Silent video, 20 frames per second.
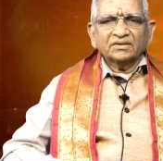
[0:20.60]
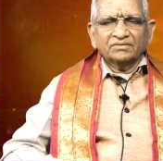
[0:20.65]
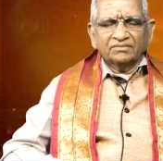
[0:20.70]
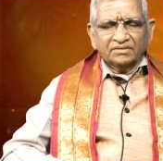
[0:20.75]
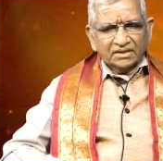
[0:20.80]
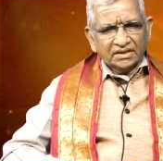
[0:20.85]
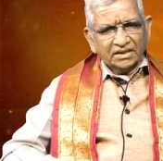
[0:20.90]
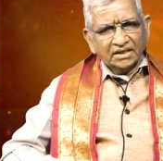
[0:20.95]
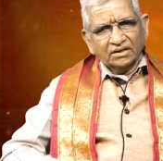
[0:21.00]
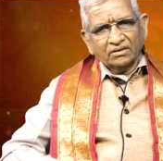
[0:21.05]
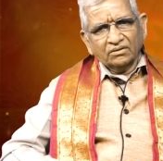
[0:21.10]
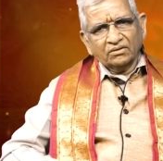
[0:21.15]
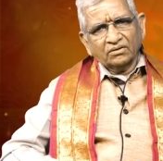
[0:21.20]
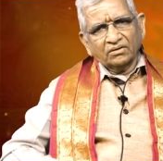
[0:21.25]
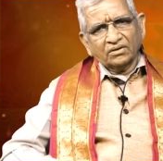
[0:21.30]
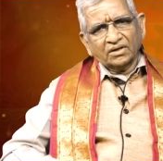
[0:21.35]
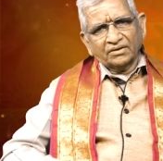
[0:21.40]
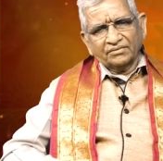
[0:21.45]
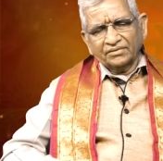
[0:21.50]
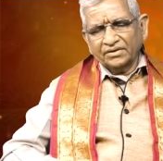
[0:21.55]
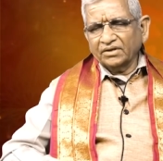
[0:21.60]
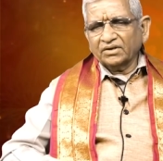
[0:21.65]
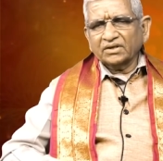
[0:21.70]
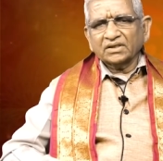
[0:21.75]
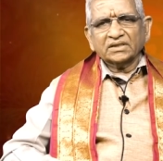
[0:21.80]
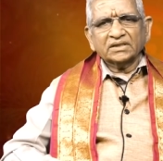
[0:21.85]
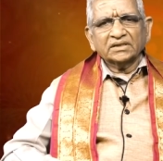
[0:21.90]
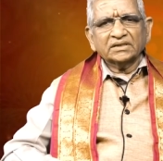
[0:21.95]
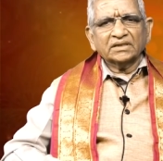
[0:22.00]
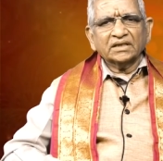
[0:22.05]
ద్వితీయంలో రవి యొక్క
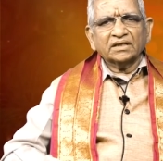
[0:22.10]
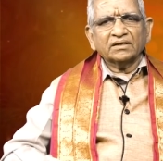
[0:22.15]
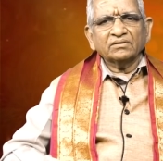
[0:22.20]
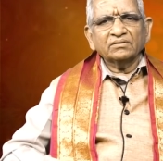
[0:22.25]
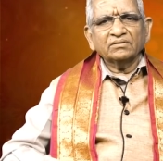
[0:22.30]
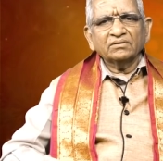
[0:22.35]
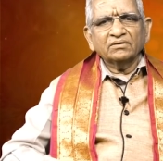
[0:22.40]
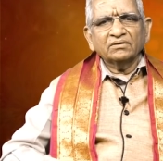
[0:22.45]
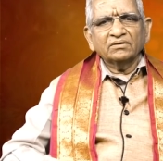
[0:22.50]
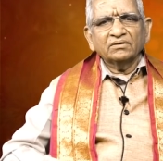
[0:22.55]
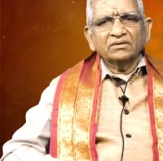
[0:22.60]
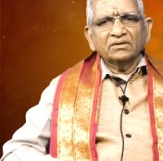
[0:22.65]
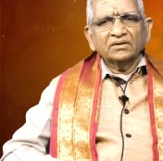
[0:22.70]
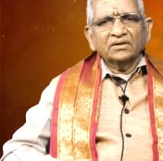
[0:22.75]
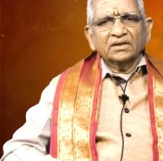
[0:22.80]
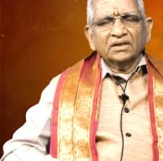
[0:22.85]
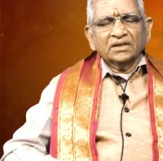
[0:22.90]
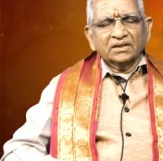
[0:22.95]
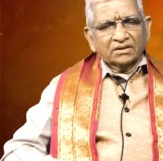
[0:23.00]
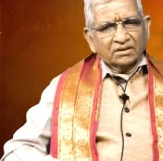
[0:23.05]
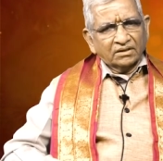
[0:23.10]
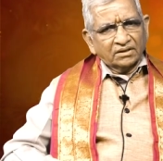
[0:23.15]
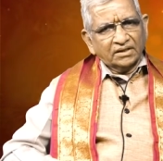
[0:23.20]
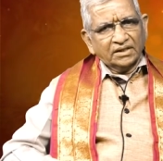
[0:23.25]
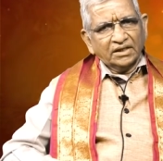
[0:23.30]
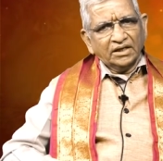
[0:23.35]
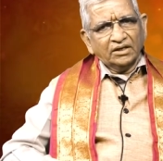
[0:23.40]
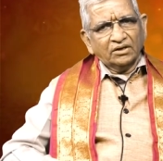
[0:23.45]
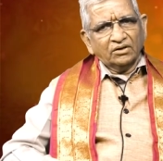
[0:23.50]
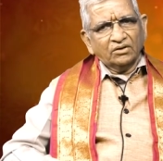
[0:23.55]
సంచారం
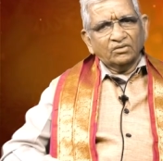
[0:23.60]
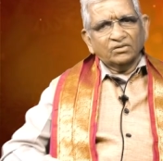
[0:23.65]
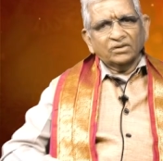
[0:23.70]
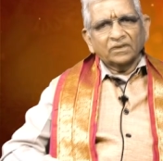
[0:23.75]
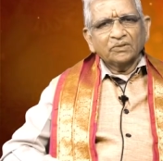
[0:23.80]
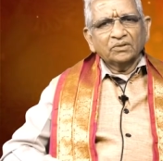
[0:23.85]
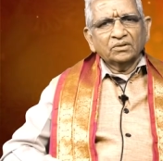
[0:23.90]
తృతీయంలో